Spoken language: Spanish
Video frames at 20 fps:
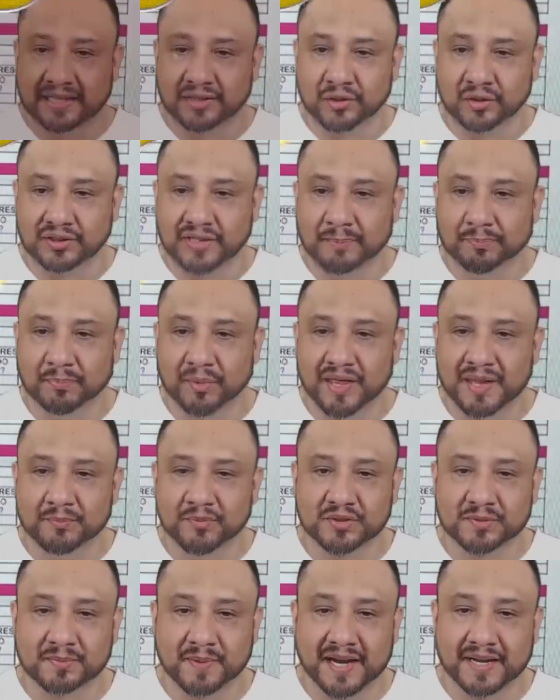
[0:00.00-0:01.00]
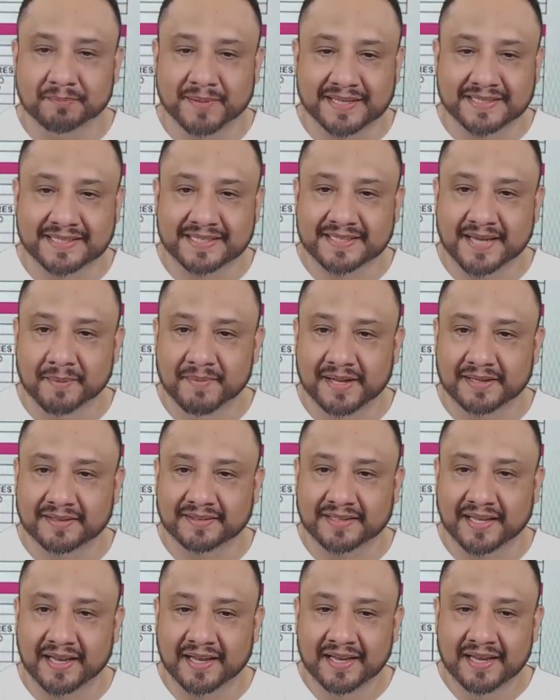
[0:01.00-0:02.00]
donde podemos ver
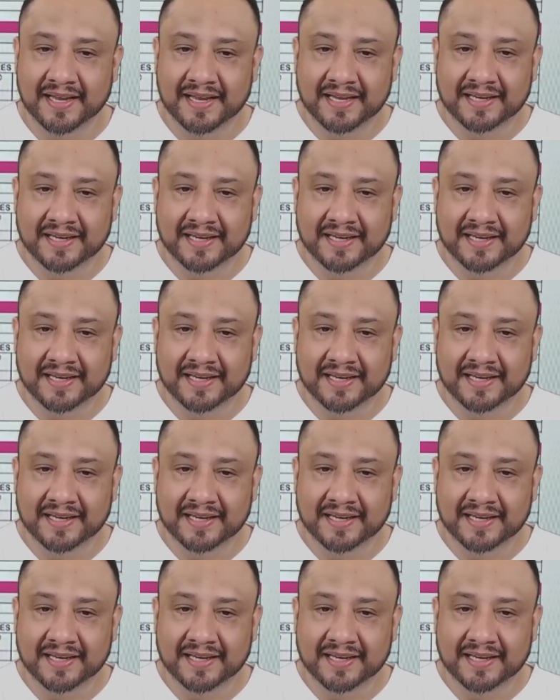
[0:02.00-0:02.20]
precisamente